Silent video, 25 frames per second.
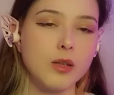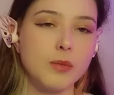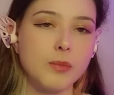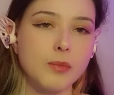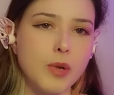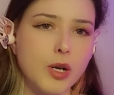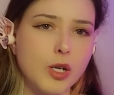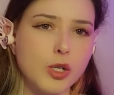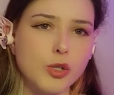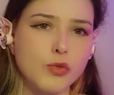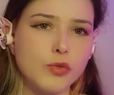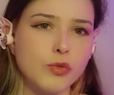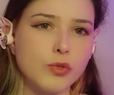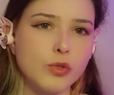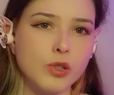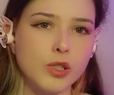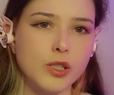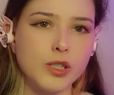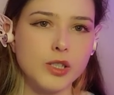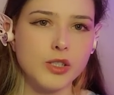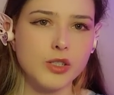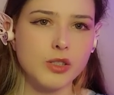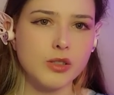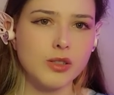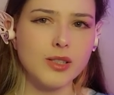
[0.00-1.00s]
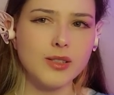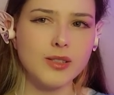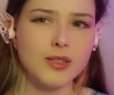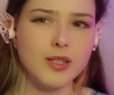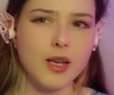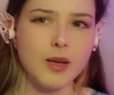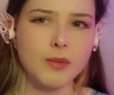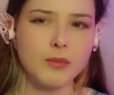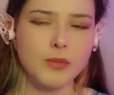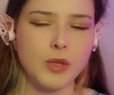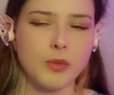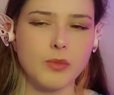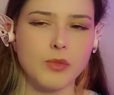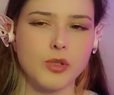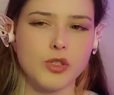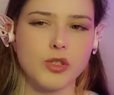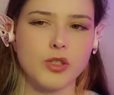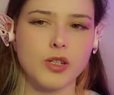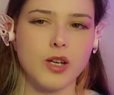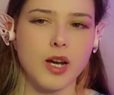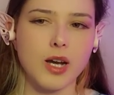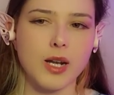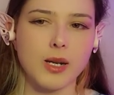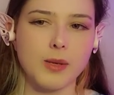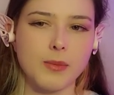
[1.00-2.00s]
Başvurular için de DM
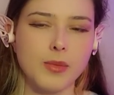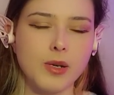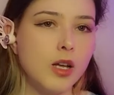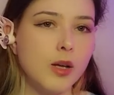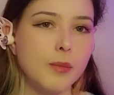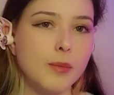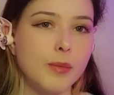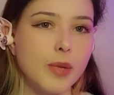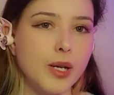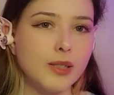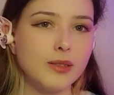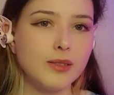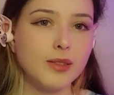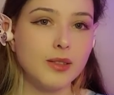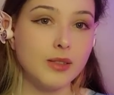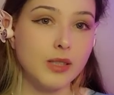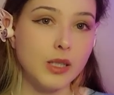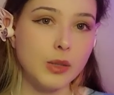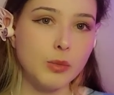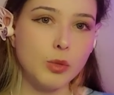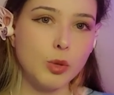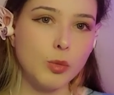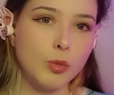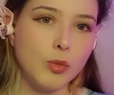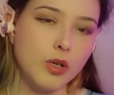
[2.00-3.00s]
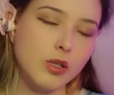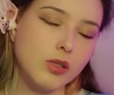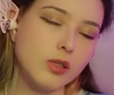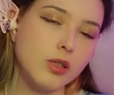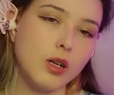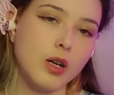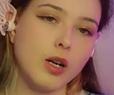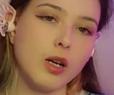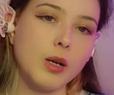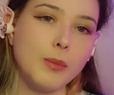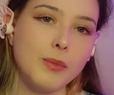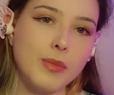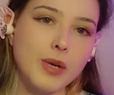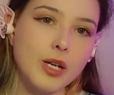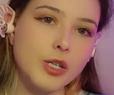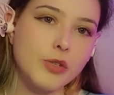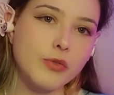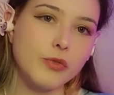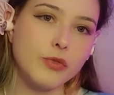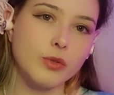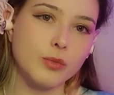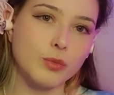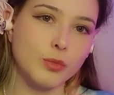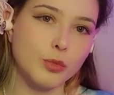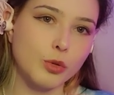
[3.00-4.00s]
demişti galiba. Ben de demomu atarak
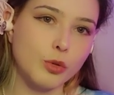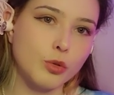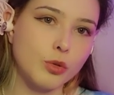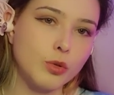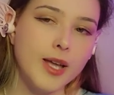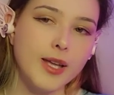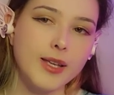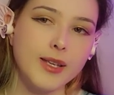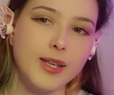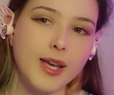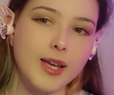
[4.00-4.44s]
başvurmuştum.